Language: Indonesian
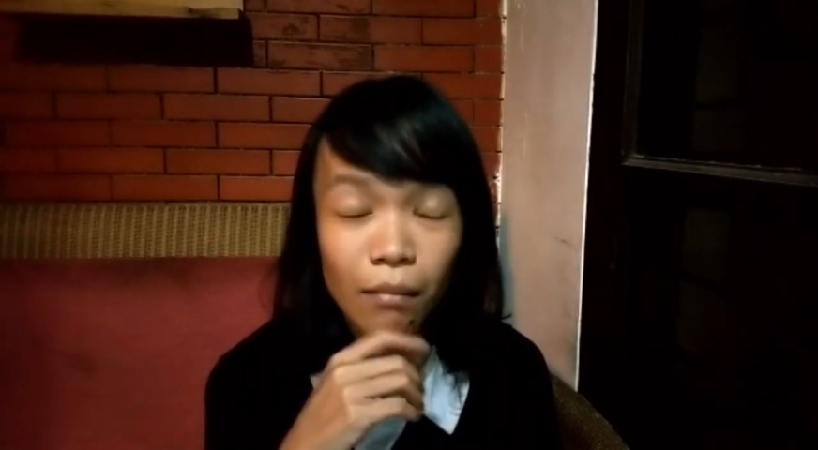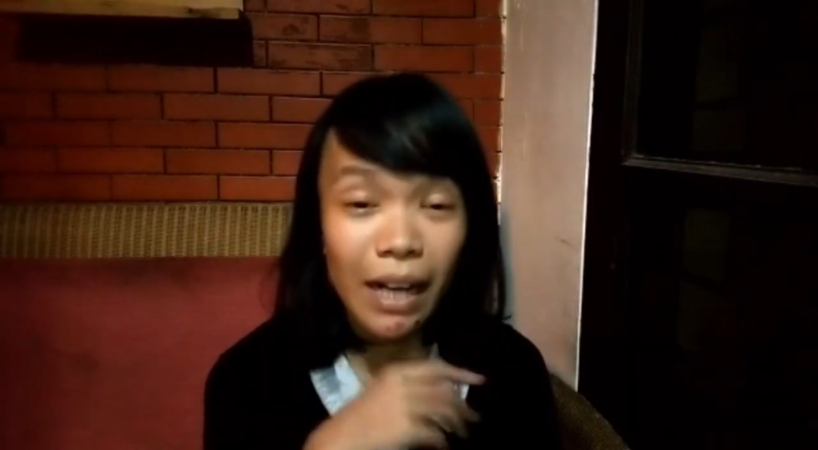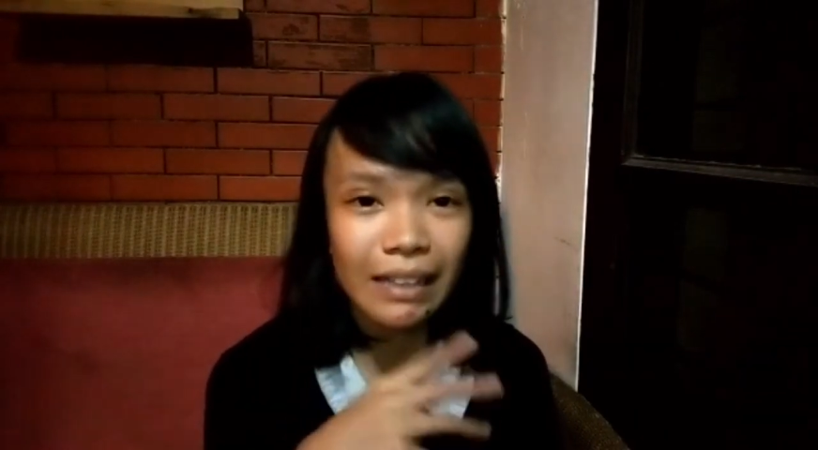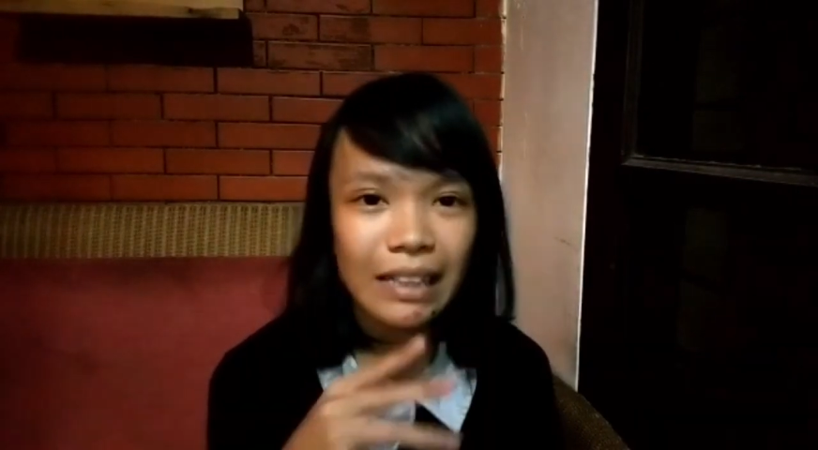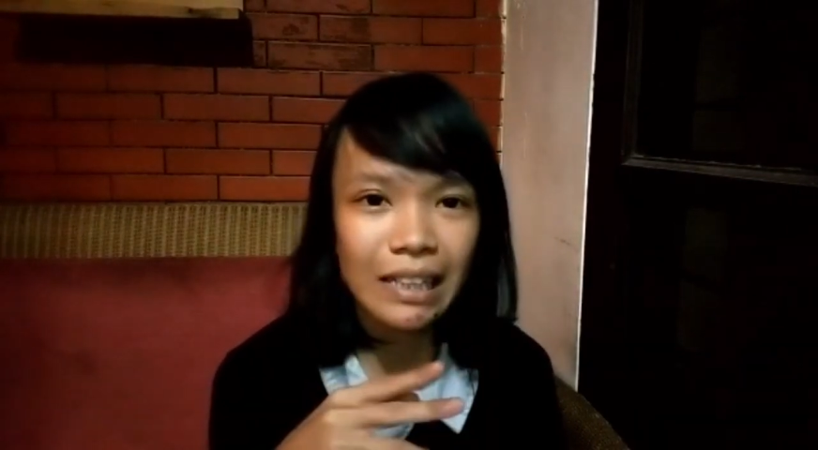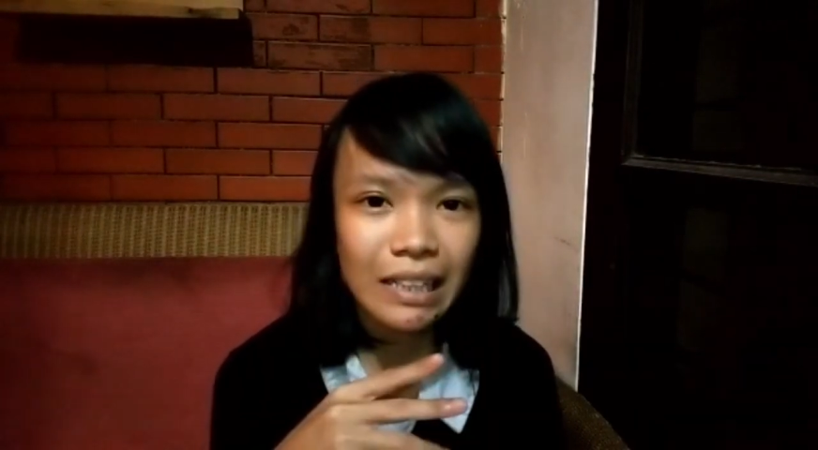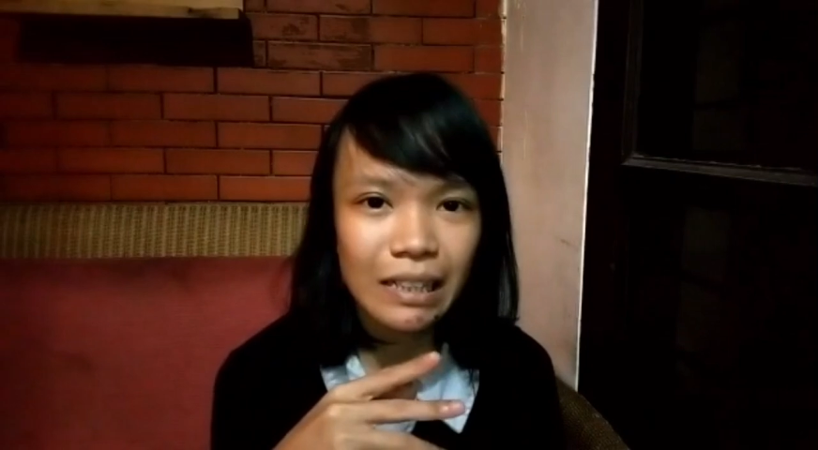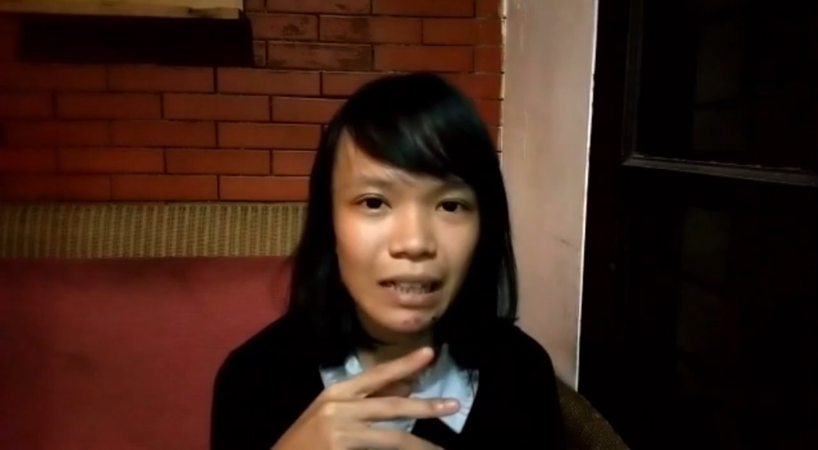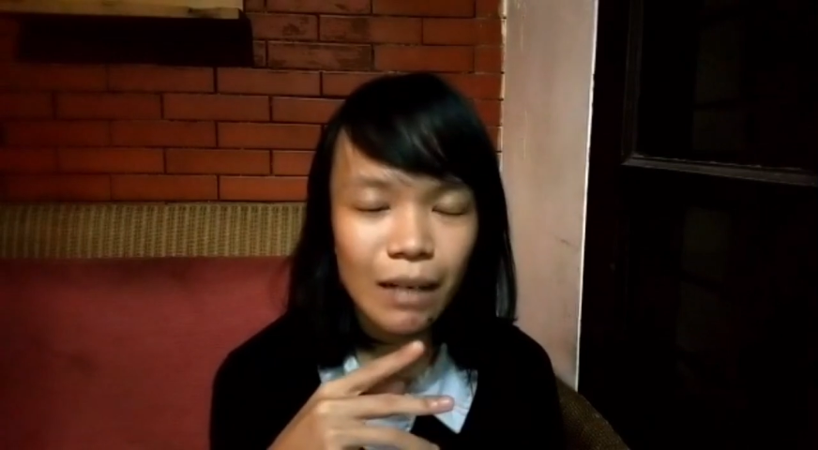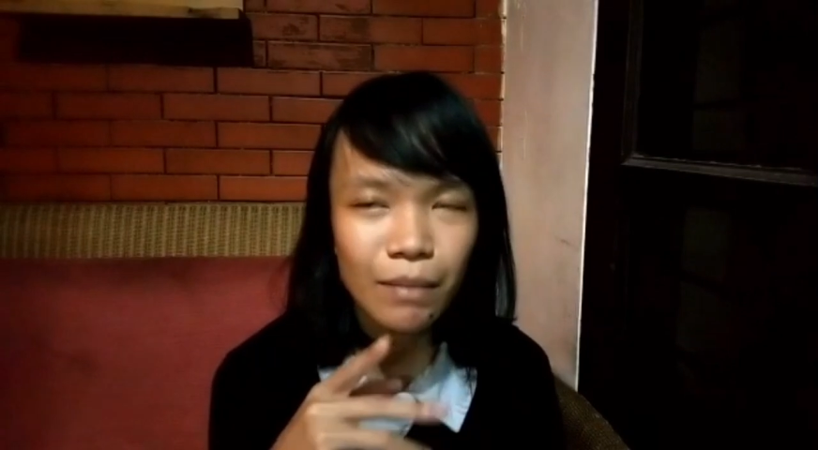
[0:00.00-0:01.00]
melatih
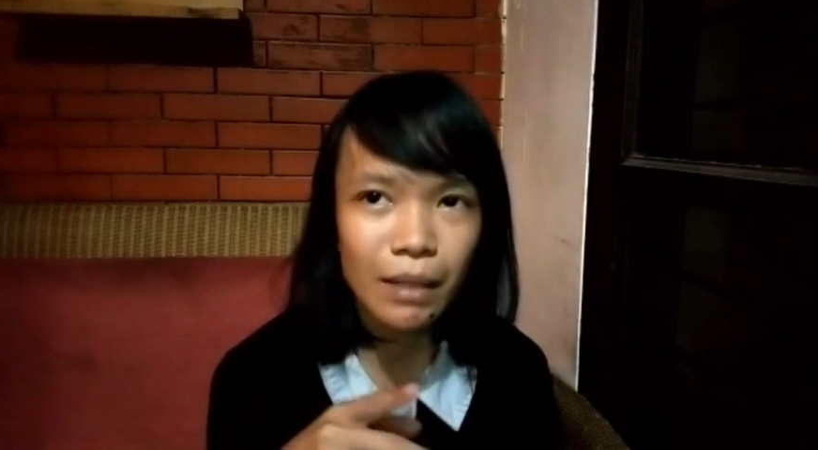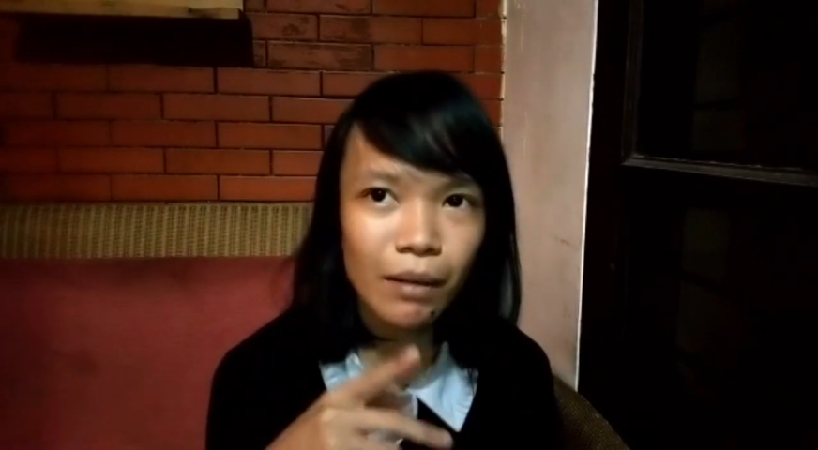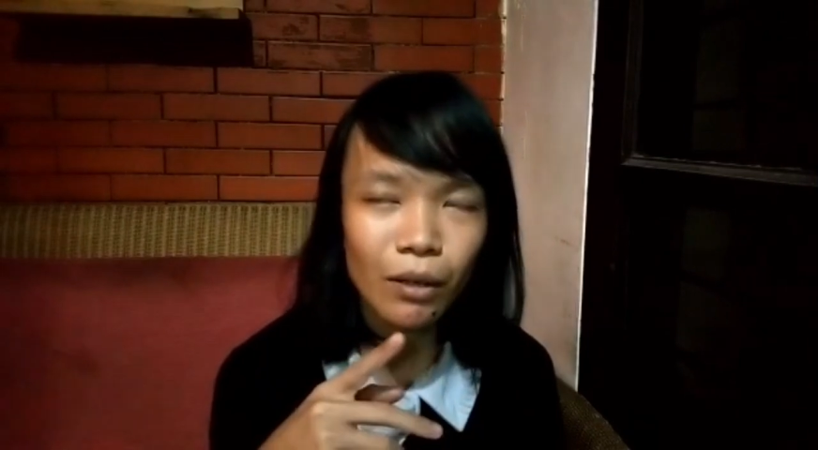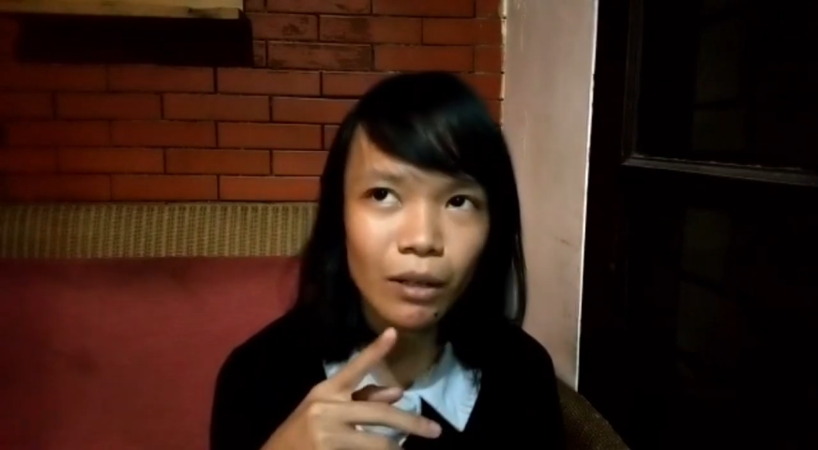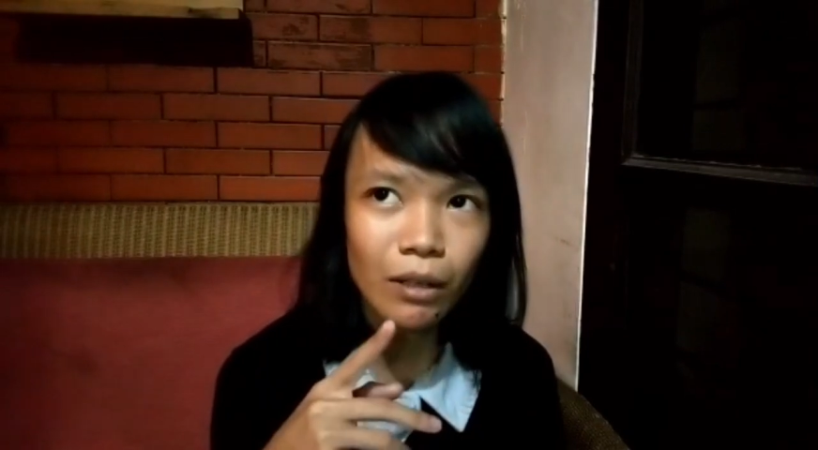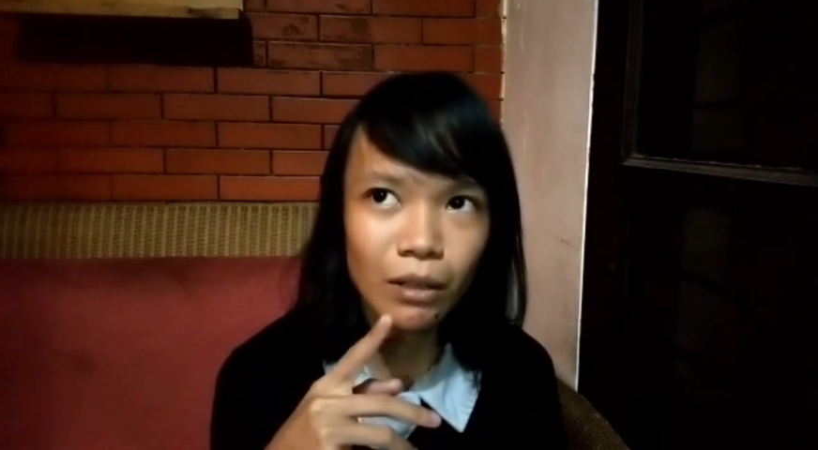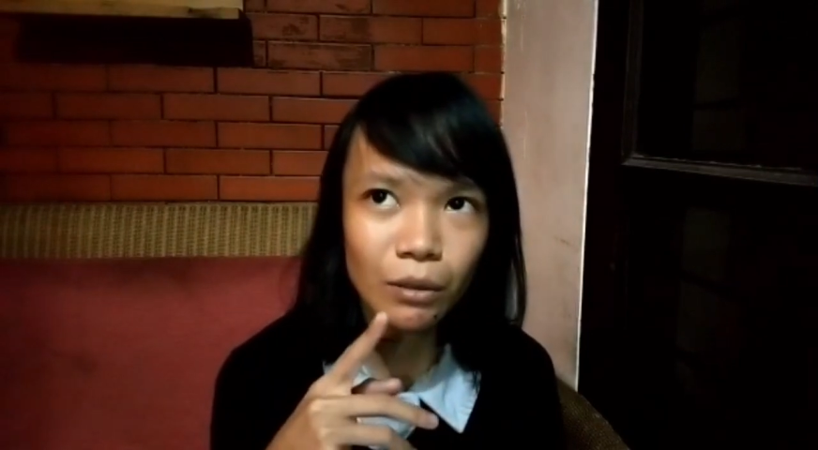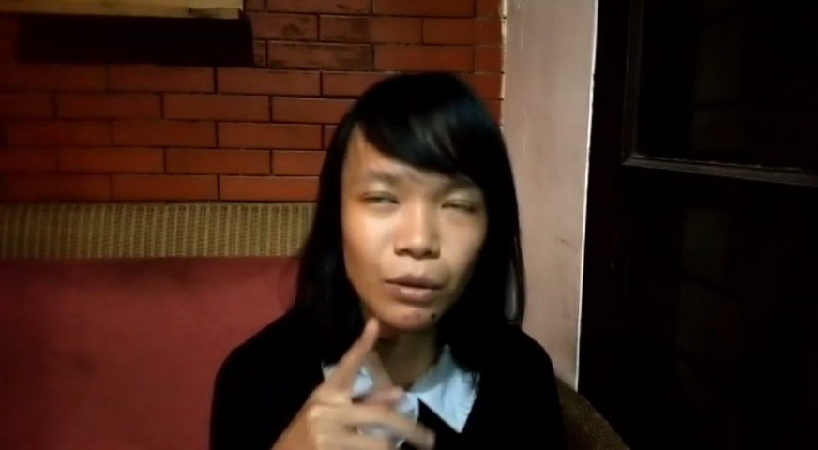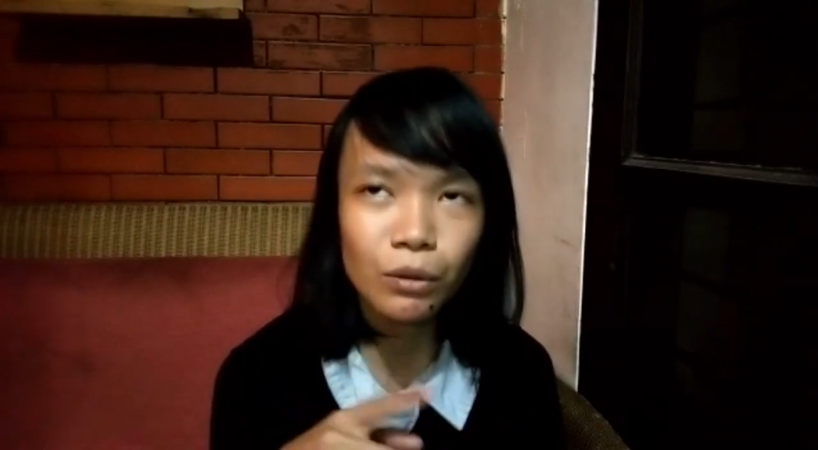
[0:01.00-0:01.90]
lebih uh,